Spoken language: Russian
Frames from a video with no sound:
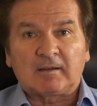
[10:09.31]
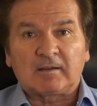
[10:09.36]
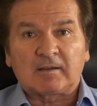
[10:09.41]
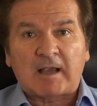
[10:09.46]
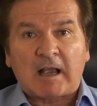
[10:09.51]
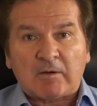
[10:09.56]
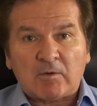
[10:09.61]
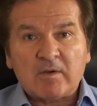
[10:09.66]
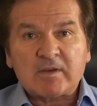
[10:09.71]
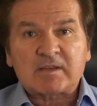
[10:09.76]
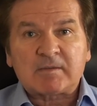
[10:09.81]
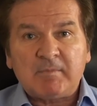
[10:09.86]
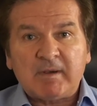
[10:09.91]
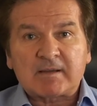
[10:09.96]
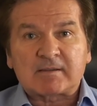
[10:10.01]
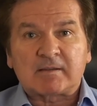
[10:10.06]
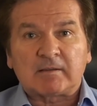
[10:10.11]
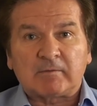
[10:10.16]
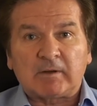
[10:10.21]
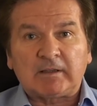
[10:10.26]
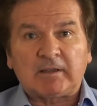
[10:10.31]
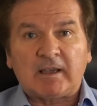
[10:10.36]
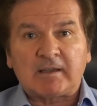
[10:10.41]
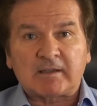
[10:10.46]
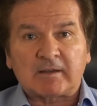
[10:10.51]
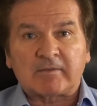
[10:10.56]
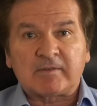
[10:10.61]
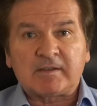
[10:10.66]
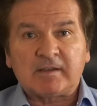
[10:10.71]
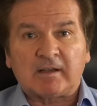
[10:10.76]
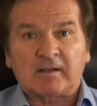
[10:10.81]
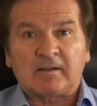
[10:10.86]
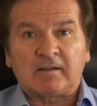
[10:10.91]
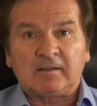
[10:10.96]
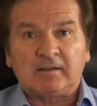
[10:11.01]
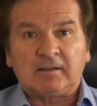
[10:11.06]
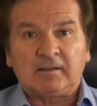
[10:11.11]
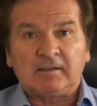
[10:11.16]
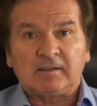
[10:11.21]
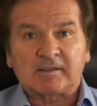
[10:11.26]
Какой смысл вот этих всех
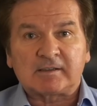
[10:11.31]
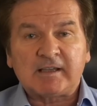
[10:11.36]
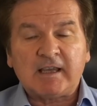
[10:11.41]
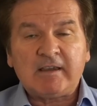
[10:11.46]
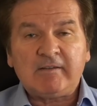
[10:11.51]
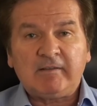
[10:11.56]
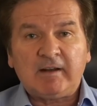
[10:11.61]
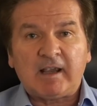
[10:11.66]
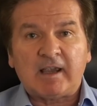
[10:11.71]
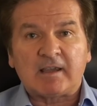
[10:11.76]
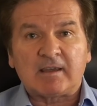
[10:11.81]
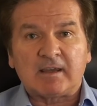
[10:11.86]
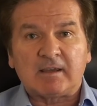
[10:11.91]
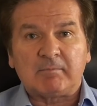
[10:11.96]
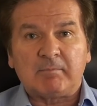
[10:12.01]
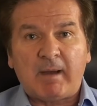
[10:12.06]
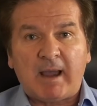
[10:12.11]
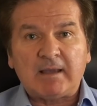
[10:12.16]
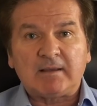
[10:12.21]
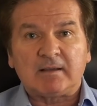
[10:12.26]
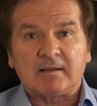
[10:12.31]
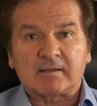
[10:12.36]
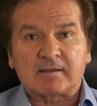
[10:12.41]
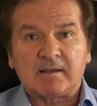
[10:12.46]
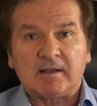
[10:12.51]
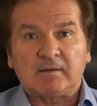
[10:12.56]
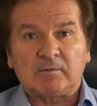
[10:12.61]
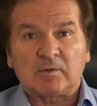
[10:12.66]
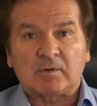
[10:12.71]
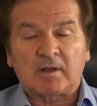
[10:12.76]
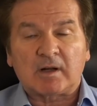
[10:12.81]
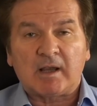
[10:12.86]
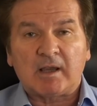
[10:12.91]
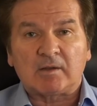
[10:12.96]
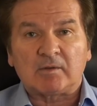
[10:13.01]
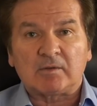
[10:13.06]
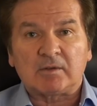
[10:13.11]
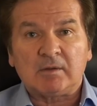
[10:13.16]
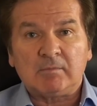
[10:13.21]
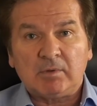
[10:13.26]
заявлений? Байден слил
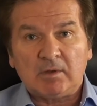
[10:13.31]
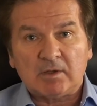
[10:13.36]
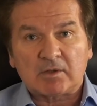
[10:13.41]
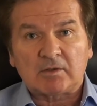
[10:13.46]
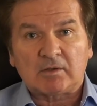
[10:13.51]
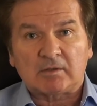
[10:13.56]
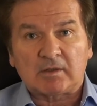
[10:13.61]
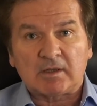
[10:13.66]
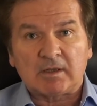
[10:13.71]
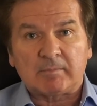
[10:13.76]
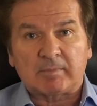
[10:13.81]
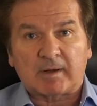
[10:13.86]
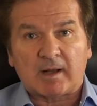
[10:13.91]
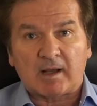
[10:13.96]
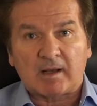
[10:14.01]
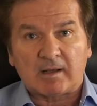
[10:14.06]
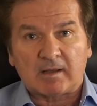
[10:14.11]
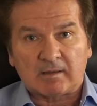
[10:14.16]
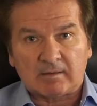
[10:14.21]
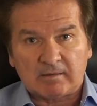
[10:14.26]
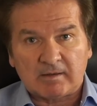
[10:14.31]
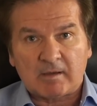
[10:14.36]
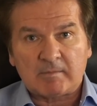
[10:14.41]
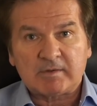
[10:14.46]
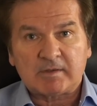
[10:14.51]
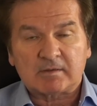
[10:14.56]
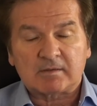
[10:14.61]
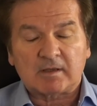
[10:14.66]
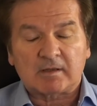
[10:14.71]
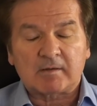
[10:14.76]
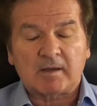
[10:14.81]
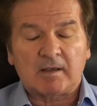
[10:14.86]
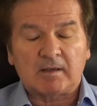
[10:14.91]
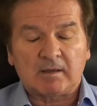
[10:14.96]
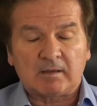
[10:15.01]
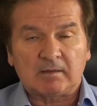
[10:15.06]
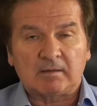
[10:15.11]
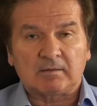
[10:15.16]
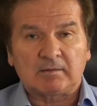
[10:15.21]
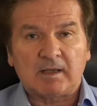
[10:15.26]
Украину. Тем более, что это неправильно. Я вам сейчас
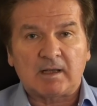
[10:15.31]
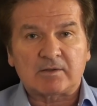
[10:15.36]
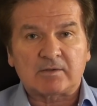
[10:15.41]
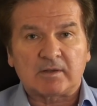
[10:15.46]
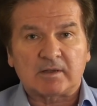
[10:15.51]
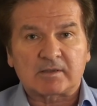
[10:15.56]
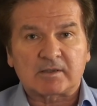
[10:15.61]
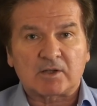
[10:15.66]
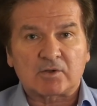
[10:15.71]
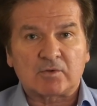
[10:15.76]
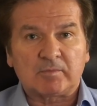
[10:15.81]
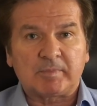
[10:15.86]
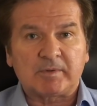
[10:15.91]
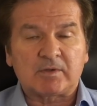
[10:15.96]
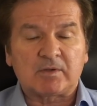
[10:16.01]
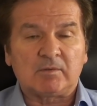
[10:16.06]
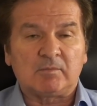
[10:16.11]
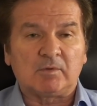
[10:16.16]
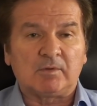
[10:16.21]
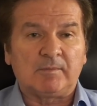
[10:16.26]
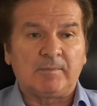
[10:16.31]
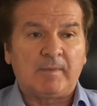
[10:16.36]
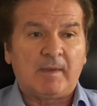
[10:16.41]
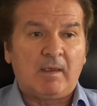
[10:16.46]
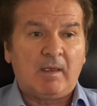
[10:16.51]
э, дальше расскажу, почему.